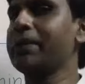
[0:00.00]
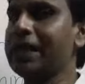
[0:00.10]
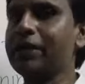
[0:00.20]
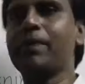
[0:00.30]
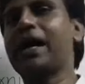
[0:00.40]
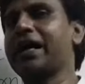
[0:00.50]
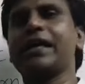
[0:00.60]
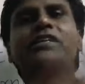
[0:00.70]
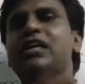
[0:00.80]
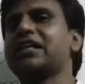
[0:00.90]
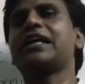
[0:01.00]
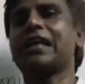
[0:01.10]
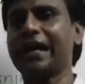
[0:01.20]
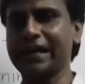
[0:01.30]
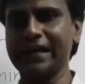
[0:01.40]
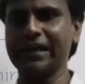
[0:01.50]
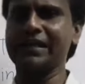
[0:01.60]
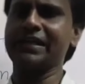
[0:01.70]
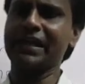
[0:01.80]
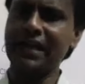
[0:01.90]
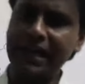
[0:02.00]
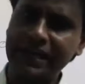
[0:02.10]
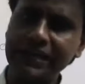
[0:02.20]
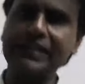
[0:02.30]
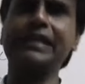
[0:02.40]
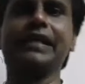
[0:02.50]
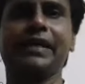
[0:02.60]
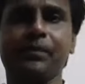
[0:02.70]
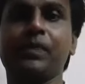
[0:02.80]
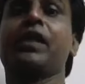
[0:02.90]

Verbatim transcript: भले ही बाहर है ज्यादा ट्राई नहीं करती या ट्राई करती ही नहीं